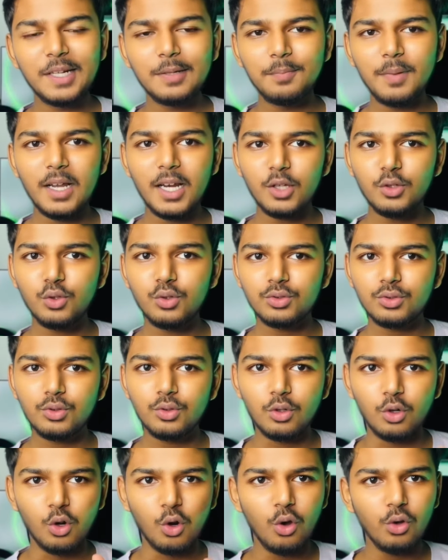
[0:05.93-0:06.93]
बन पा रहा
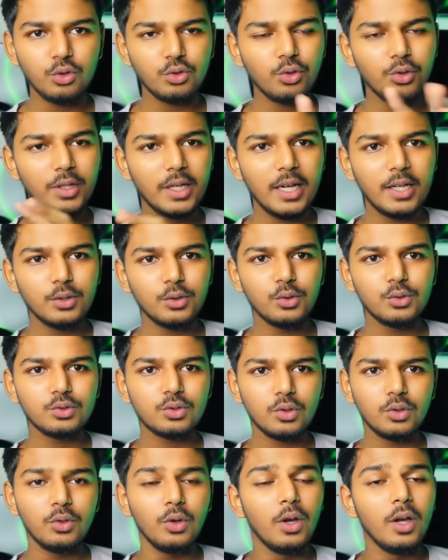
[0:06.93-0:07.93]
दोस्तों लॉस हो रहा है
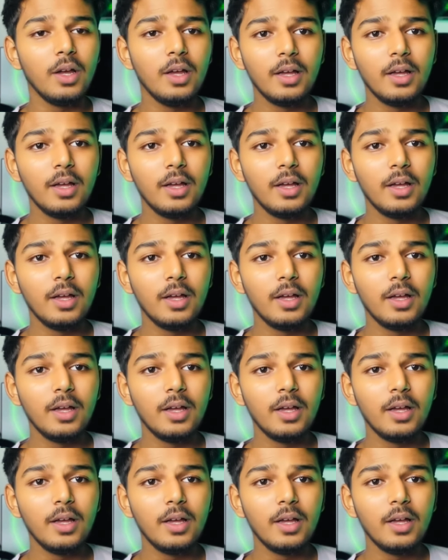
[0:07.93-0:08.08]
दोस्तों